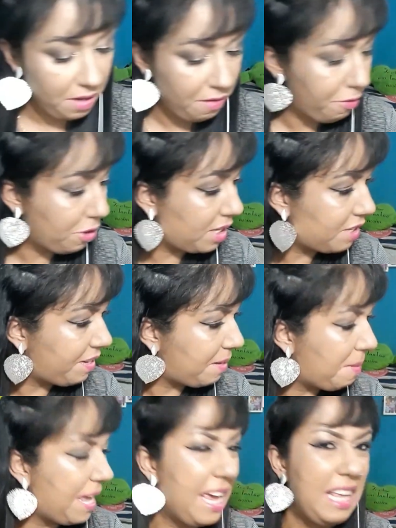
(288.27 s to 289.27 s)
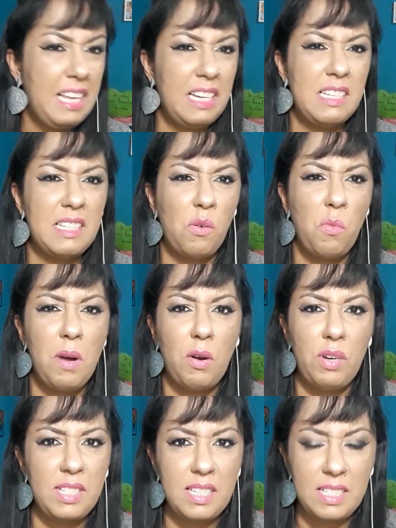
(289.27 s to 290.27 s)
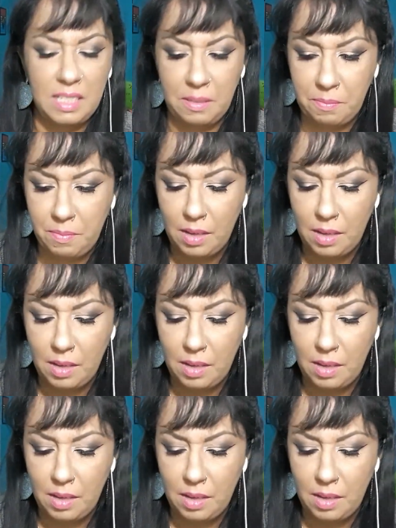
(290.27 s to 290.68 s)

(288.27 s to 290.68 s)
frutas vermelhas, alguma coisa assim.